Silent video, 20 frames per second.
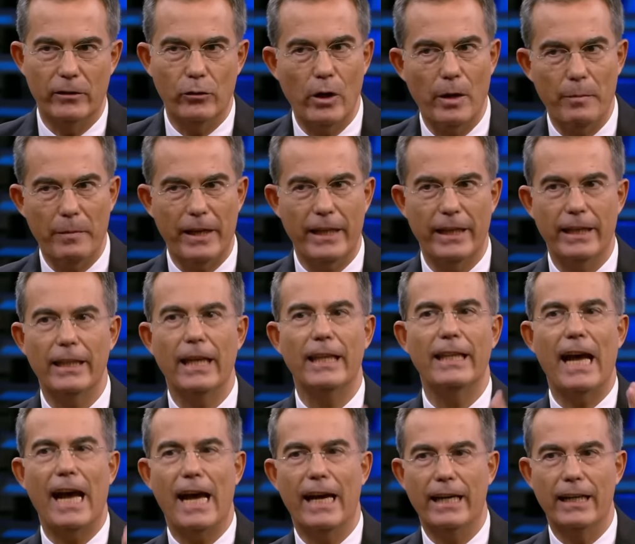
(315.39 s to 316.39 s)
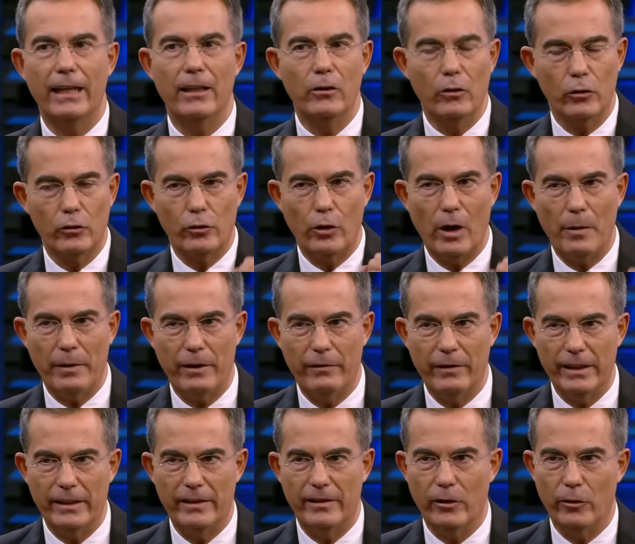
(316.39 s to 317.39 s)
sulle pene da dare, non sulla
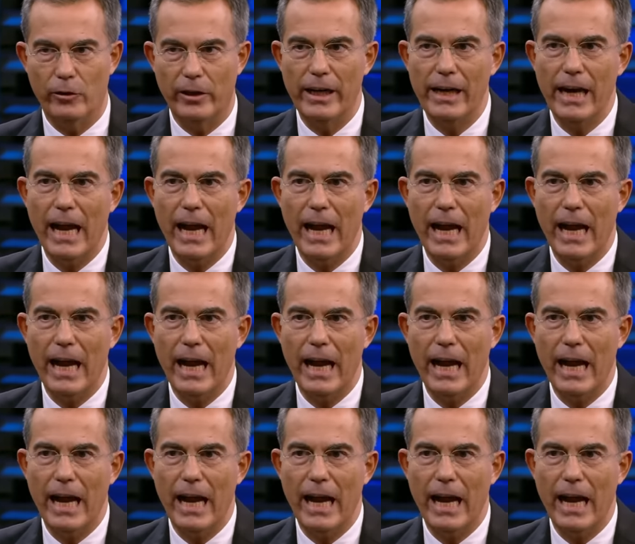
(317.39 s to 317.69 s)
prevenzione.